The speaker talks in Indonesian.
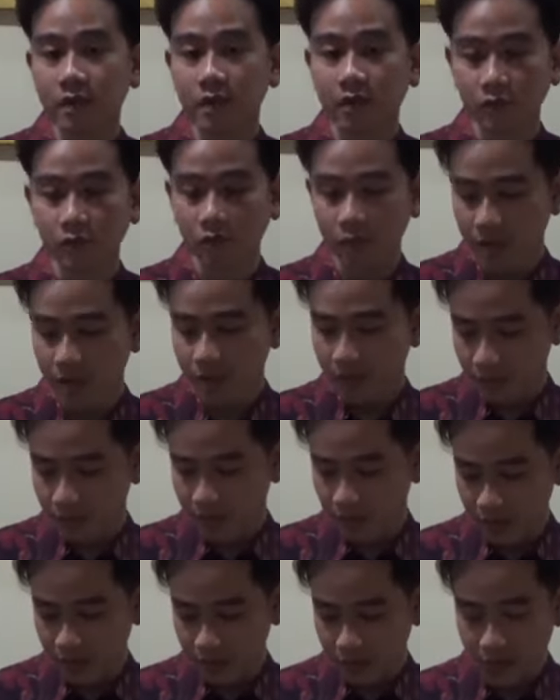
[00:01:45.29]
Kalau rumah
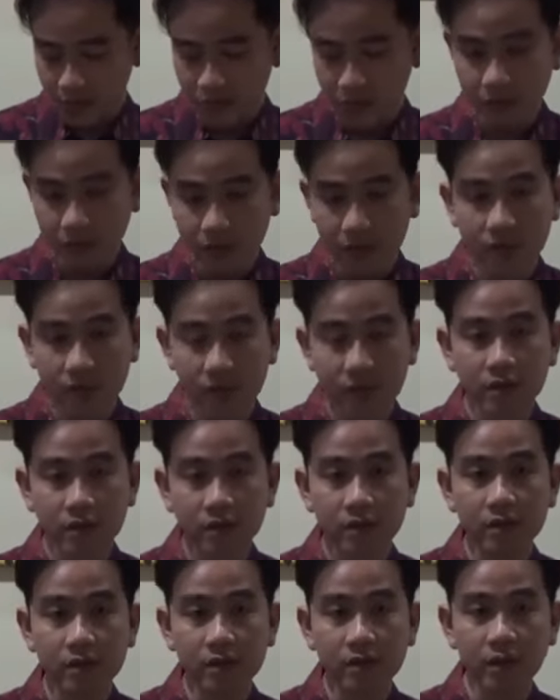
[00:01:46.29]
pribadi kan kecil
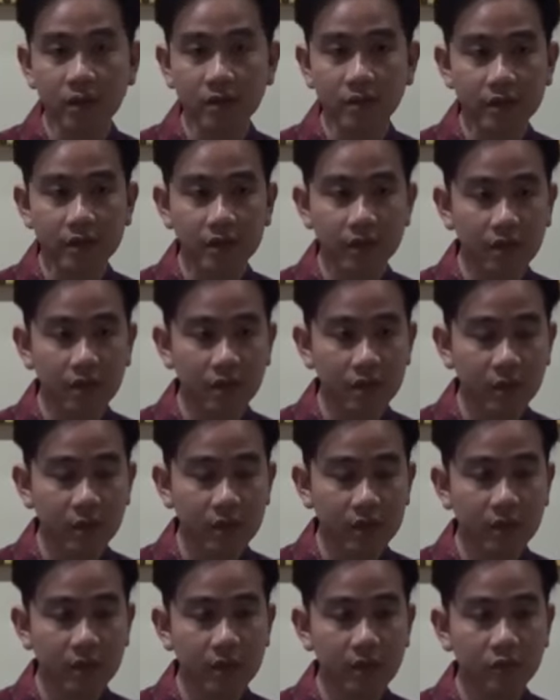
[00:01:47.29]
jadi nggak bisa
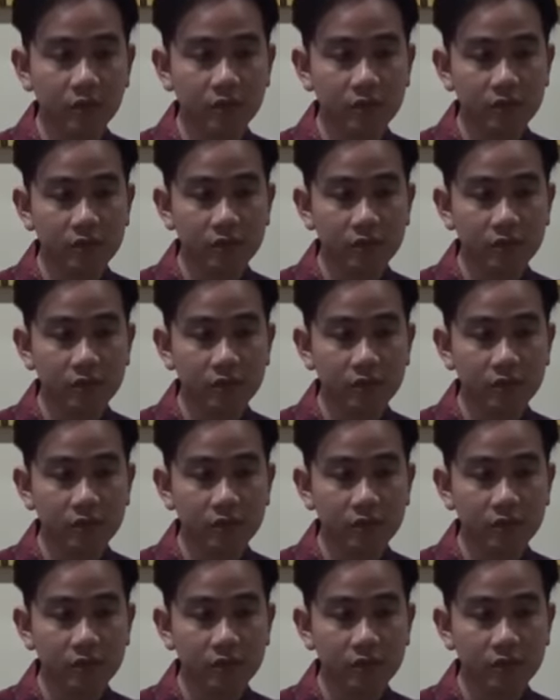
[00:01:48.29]
menerima tamu.